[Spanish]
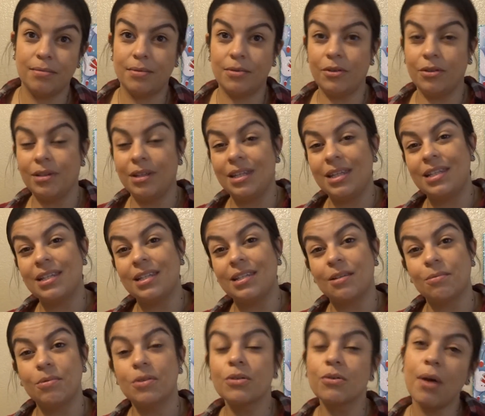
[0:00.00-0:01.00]
donde dice
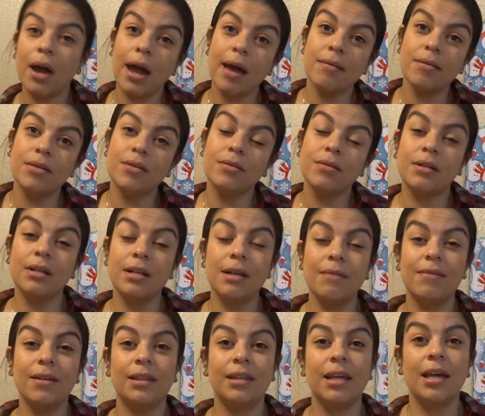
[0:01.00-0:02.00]
subscribe,
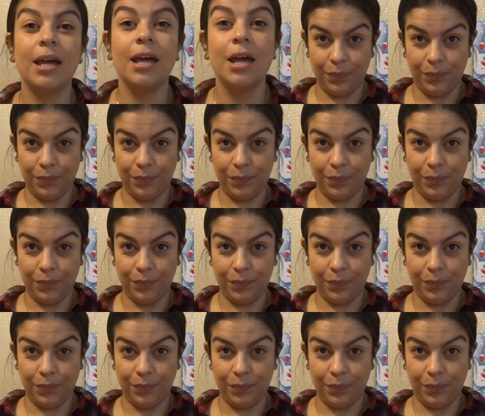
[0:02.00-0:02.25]
suscríbete